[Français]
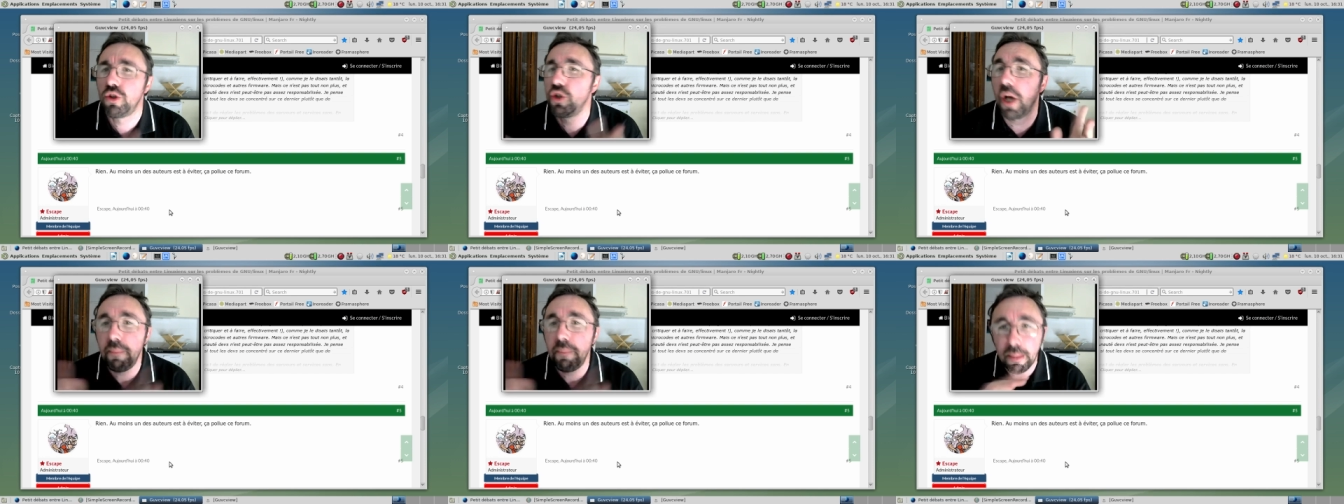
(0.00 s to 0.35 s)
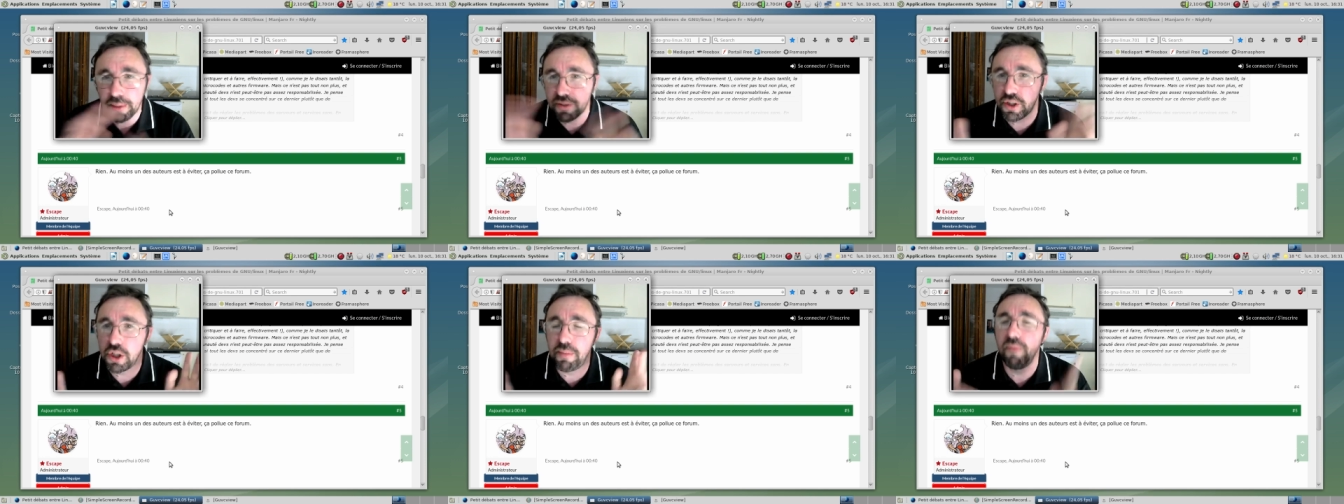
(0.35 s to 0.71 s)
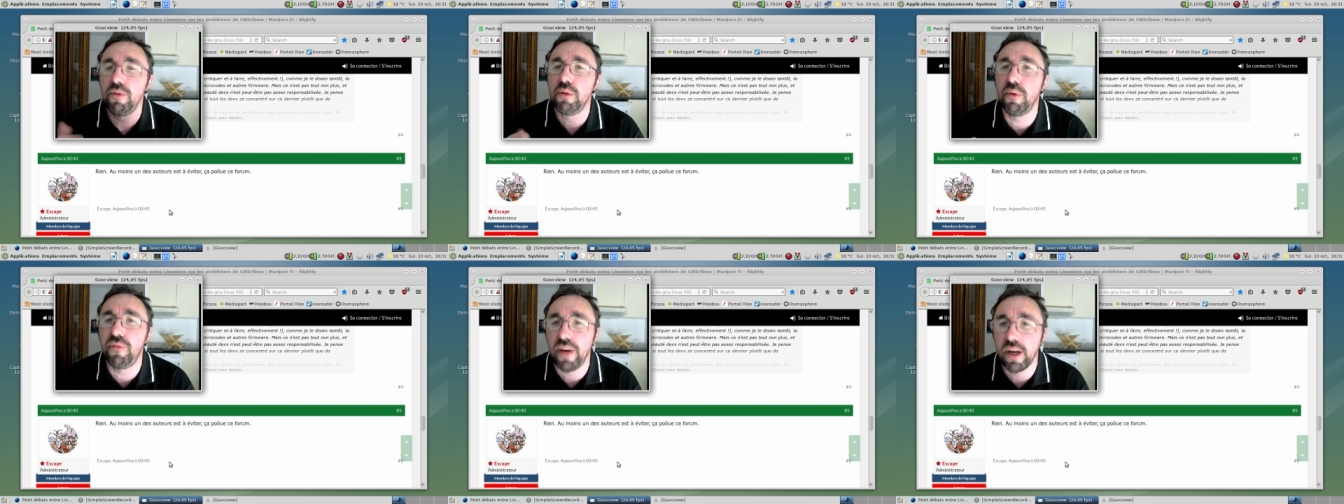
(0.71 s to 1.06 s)
dirai pas parce que j'ai pas
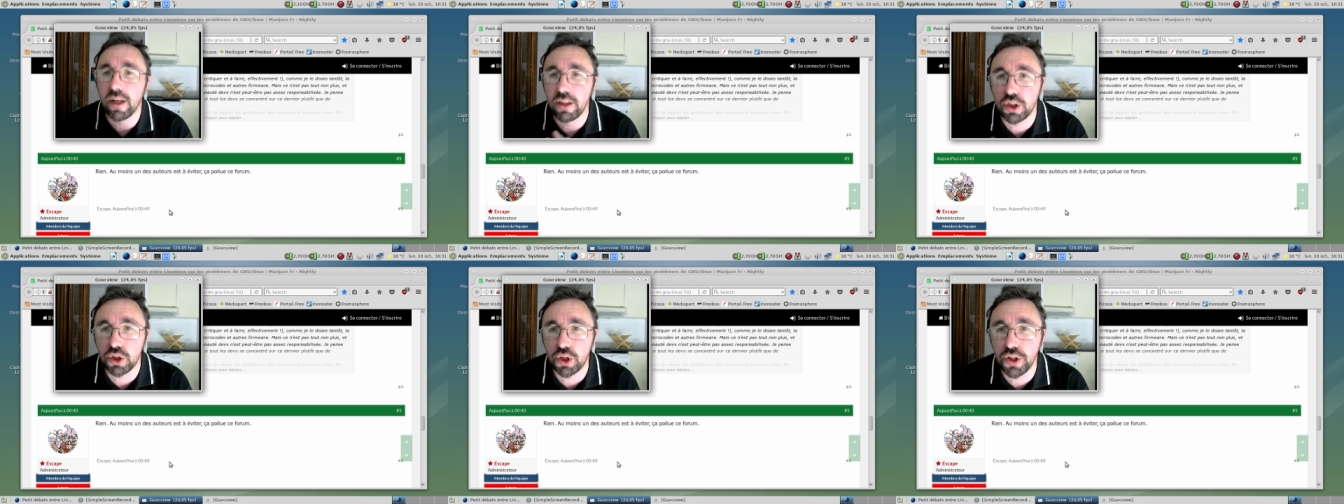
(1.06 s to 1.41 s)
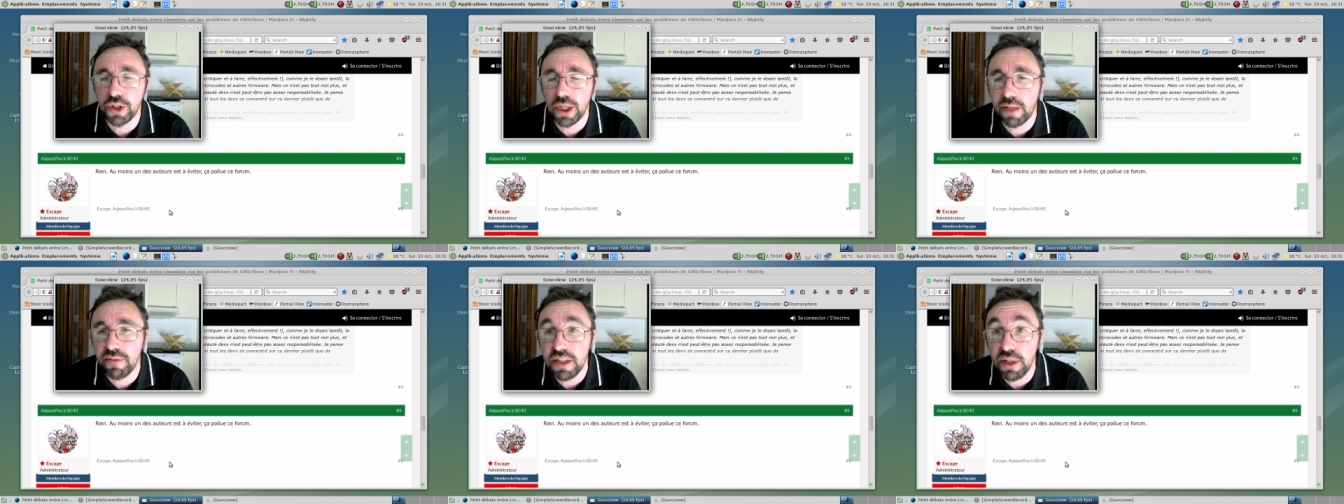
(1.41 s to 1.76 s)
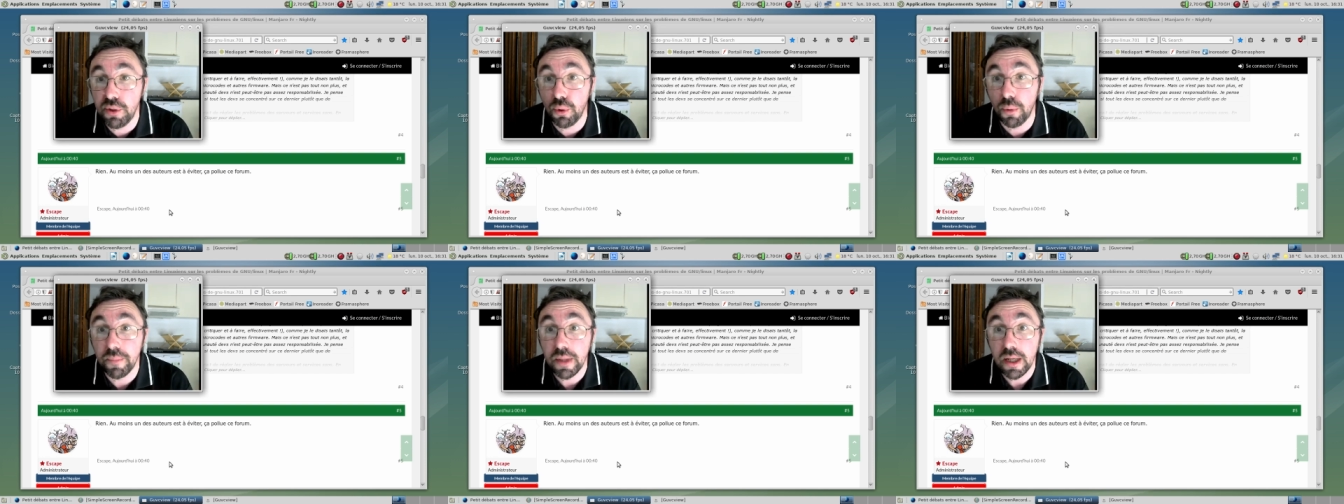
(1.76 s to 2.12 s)
envie de me faire euh, chanter la
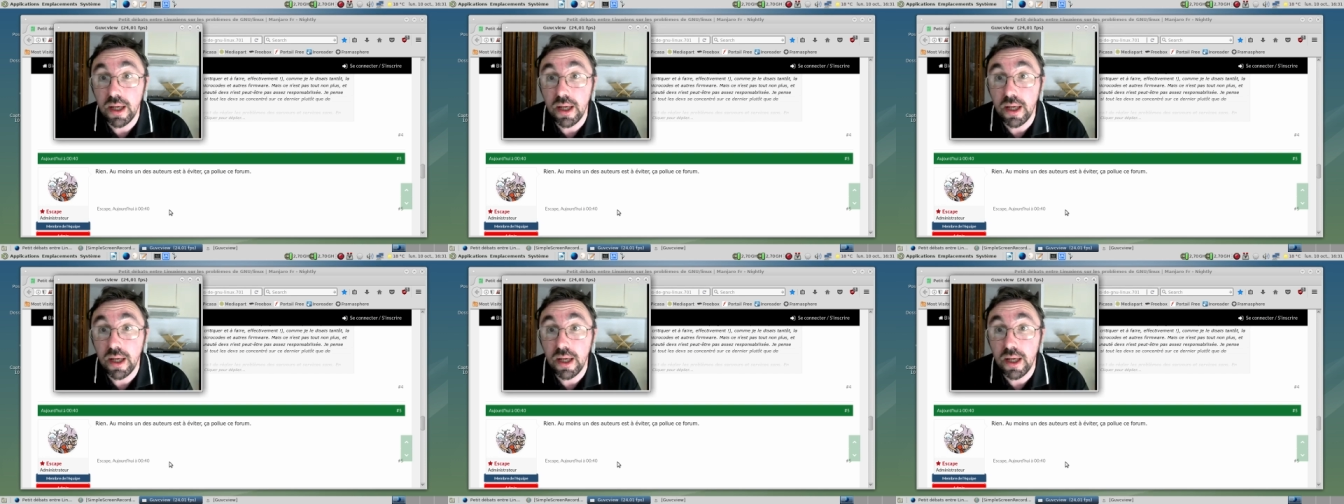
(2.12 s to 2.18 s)
vidéo.